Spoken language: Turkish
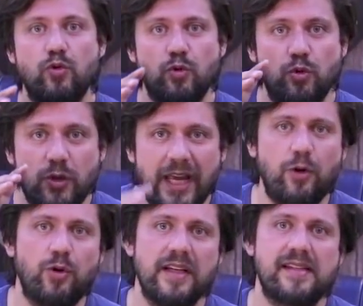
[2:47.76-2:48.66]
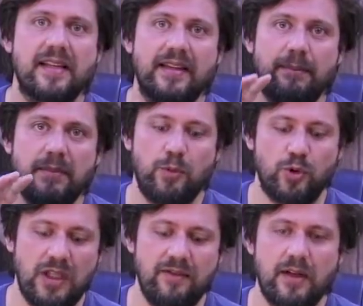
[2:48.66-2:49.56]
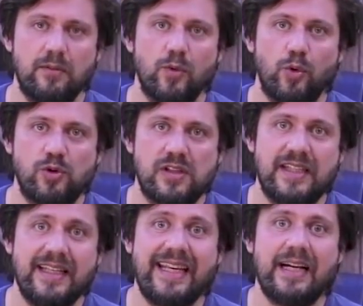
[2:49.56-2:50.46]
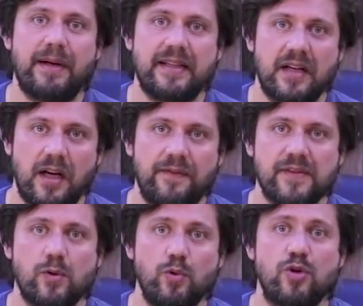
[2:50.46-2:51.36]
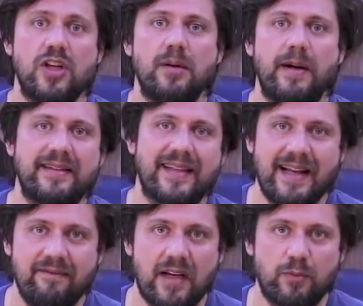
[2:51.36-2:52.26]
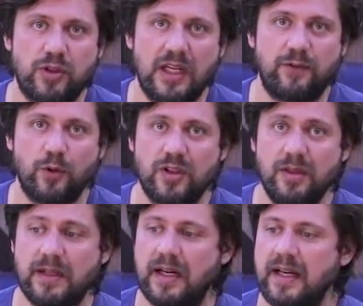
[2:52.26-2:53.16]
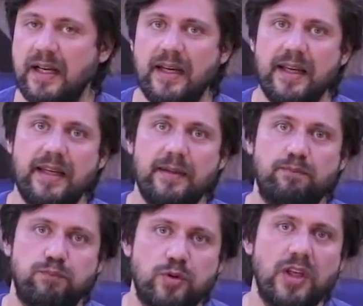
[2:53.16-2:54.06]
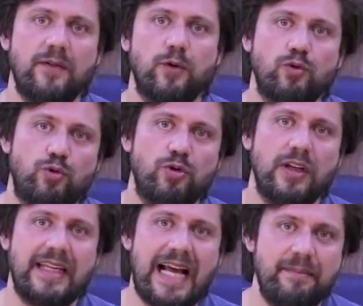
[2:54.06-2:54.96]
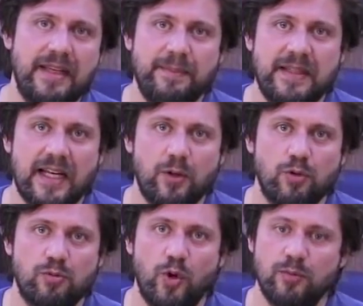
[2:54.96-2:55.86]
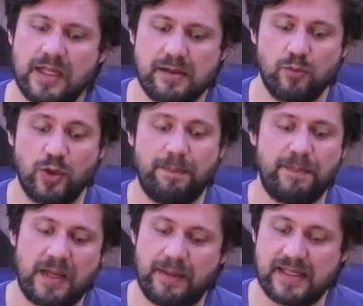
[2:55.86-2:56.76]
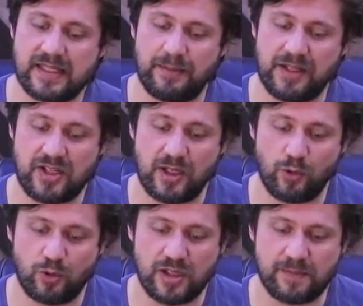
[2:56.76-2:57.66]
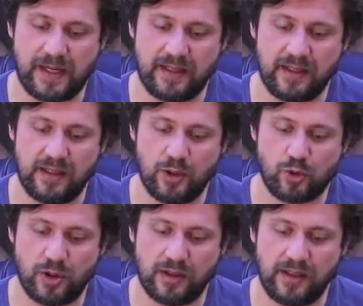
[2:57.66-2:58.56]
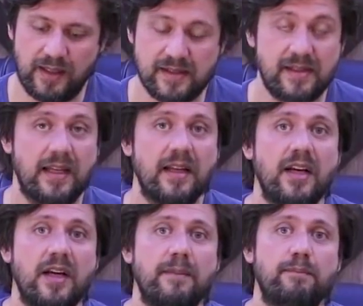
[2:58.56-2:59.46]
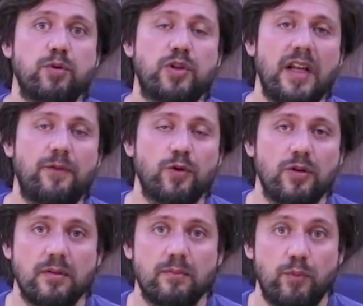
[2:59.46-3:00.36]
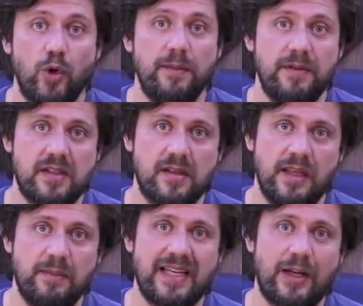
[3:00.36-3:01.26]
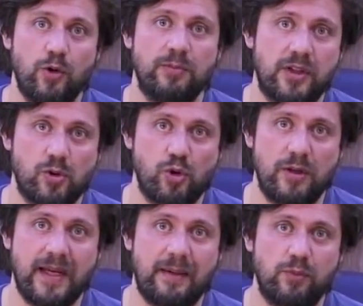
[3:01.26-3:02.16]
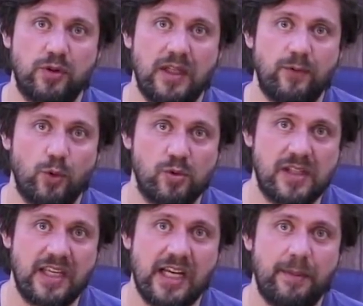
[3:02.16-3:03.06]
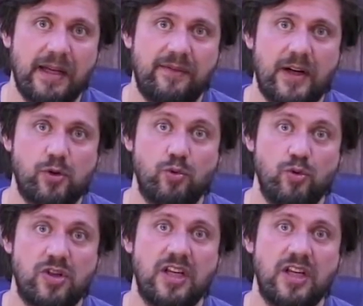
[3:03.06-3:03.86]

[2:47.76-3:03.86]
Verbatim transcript: Güney Kore'de satılan bir modeli var. 32 GB hafıza, 3 GB RAM var bu telefonda ama e, bu telefon Türkiye'ye gelme imkanı olur mu olmaz mı? Bunu hep beraber zaman içinde göreceğiz. Ben e, şu an en azından bu telefonun böyle bir imkan olmadığını söyleyeyim. Yani bu telefon 32 GB versiyonu, 3